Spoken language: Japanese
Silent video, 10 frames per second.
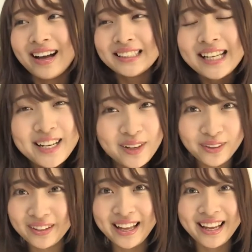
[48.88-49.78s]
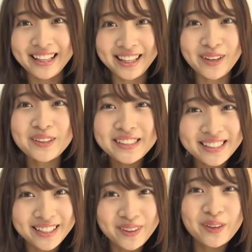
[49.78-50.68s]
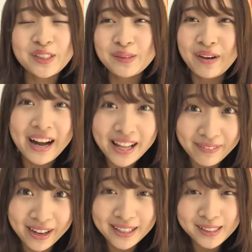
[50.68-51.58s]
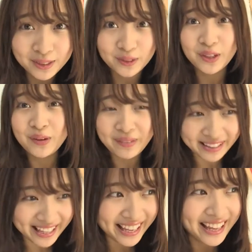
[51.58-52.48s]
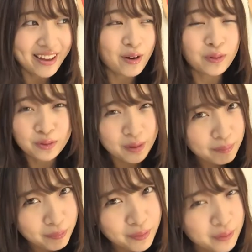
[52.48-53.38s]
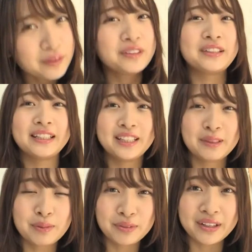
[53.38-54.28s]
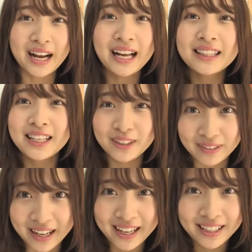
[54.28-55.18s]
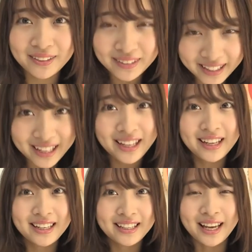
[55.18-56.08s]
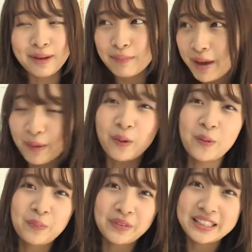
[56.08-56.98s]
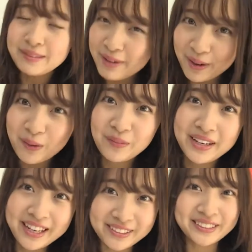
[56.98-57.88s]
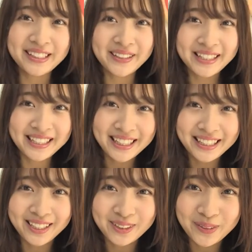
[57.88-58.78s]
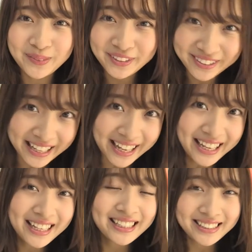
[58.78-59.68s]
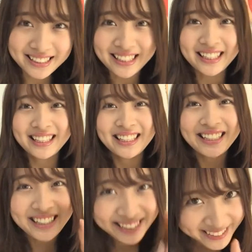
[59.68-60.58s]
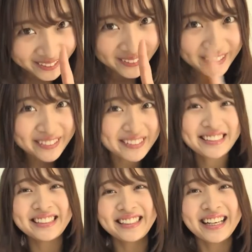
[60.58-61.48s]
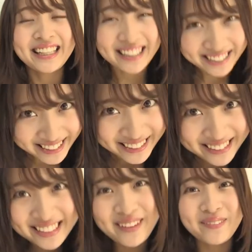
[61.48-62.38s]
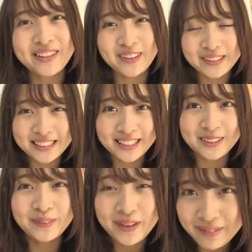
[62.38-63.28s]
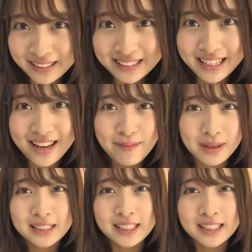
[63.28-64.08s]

全力で楽しんでる様子もあればちょっと決めて大人っぽくやってる部分があったりとかいろんな面を一面を見れる作品になってると思うのでぜひ一度とは言わずたくさんたくさん見てほしいなと思います皆